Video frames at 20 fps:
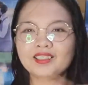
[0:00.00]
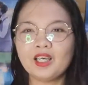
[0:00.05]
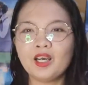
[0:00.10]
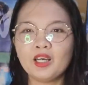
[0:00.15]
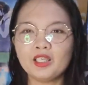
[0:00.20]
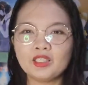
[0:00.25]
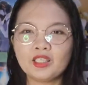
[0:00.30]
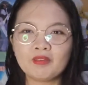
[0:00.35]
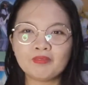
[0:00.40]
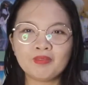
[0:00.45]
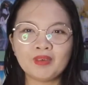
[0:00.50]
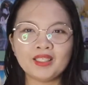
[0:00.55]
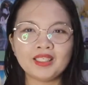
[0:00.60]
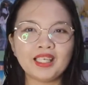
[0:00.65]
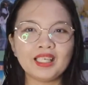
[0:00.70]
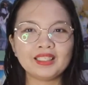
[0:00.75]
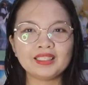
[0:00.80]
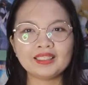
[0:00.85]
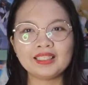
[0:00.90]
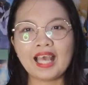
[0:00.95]
So, don't
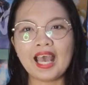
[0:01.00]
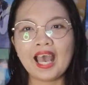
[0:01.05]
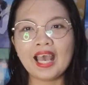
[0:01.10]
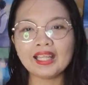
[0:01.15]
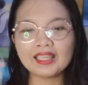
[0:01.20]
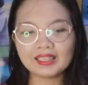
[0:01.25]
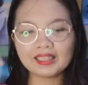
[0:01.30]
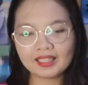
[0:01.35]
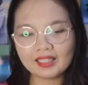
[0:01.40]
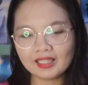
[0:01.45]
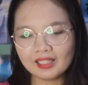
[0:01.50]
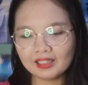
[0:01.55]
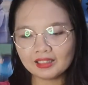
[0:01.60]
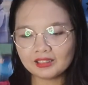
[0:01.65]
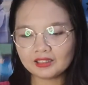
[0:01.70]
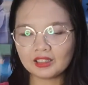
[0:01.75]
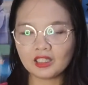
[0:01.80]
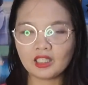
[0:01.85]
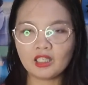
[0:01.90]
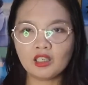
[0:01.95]
forget that.
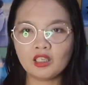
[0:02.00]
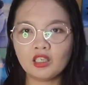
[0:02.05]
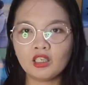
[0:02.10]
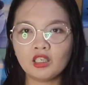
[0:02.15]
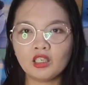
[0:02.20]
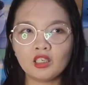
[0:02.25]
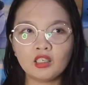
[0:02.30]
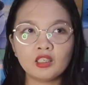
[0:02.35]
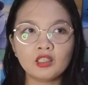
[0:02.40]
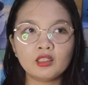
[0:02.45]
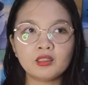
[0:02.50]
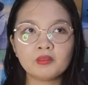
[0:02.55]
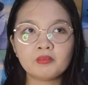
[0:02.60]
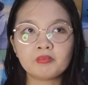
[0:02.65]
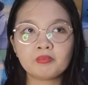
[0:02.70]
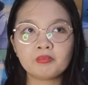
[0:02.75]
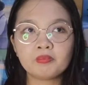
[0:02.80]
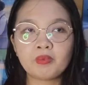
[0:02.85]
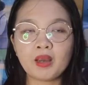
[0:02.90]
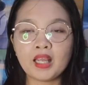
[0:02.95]
So,
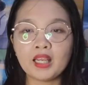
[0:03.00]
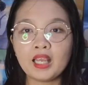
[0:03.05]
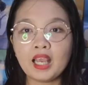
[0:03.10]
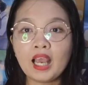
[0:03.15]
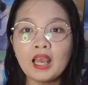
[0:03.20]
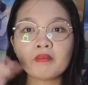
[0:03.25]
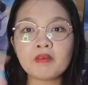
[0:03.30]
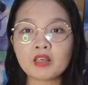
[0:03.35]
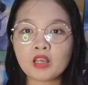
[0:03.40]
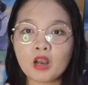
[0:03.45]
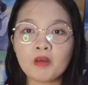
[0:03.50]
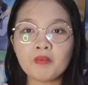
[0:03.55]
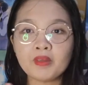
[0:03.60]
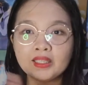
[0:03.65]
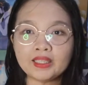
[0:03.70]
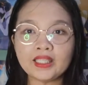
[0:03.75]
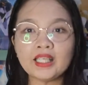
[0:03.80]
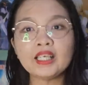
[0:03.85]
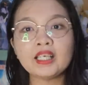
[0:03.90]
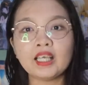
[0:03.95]
pa, uh, ah,
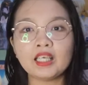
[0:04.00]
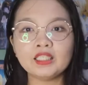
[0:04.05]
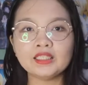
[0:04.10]
mag-comment din